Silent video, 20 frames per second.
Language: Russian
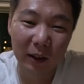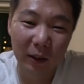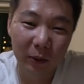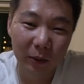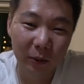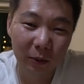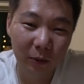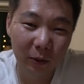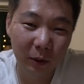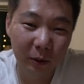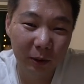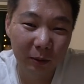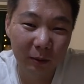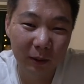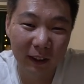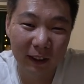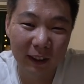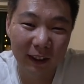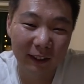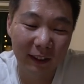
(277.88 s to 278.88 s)
Ну, в
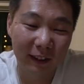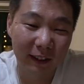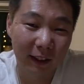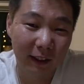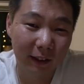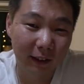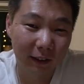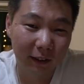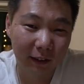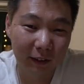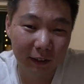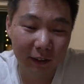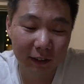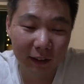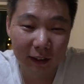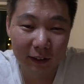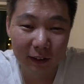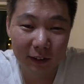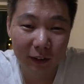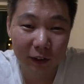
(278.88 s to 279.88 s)
общем-то, как-то так.
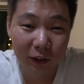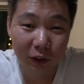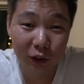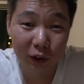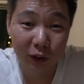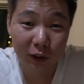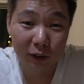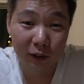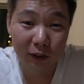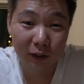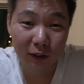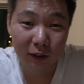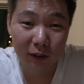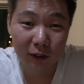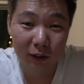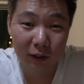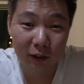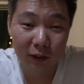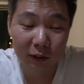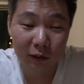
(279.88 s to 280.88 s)
Я, кстати, сейчас
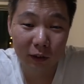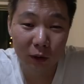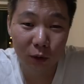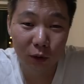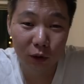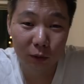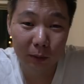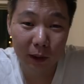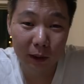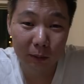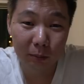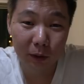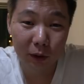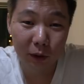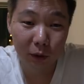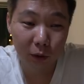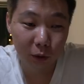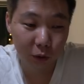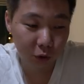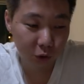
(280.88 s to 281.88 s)
э, завалюсь спать
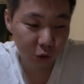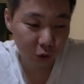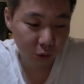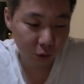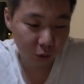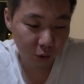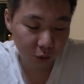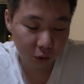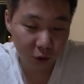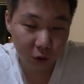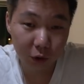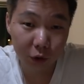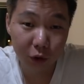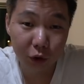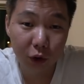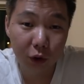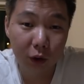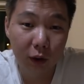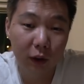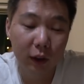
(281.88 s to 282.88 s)
потихонечку. Что
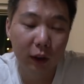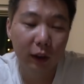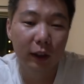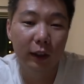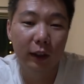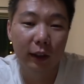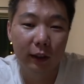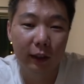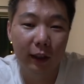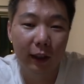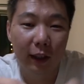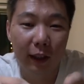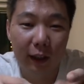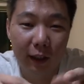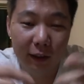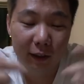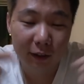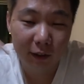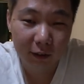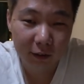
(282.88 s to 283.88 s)
еще? Да,
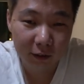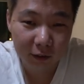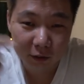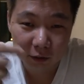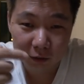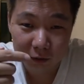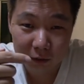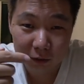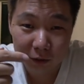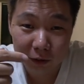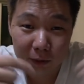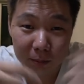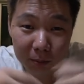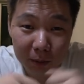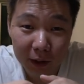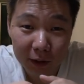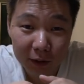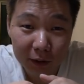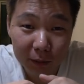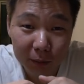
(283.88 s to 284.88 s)
это не
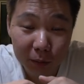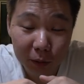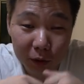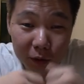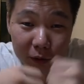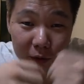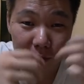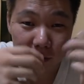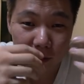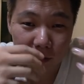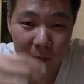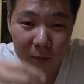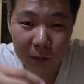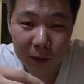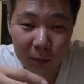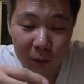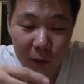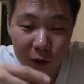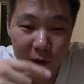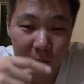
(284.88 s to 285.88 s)
платный пост.
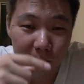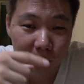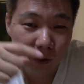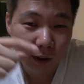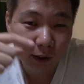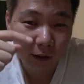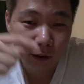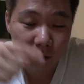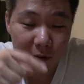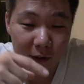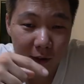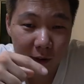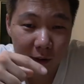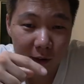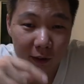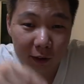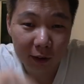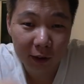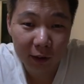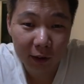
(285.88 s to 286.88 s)
Мне просто понравился
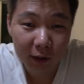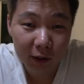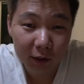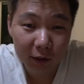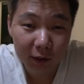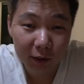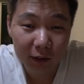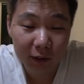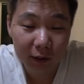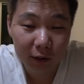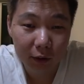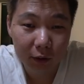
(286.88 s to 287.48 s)
данный канал